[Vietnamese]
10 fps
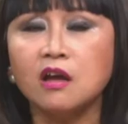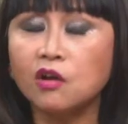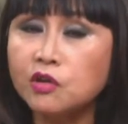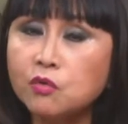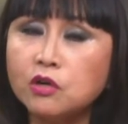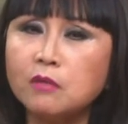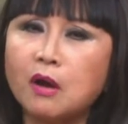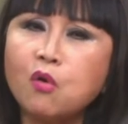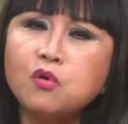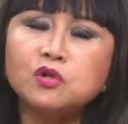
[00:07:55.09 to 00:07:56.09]
có nhiều người bảo
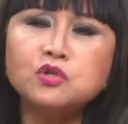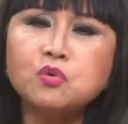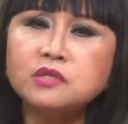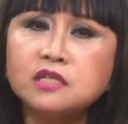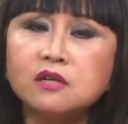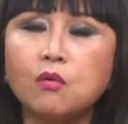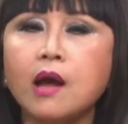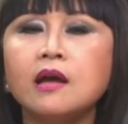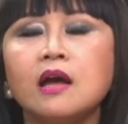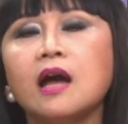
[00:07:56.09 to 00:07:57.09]
ô nó du dương
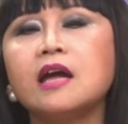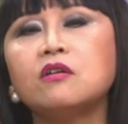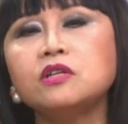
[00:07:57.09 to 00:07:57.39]
quá hay có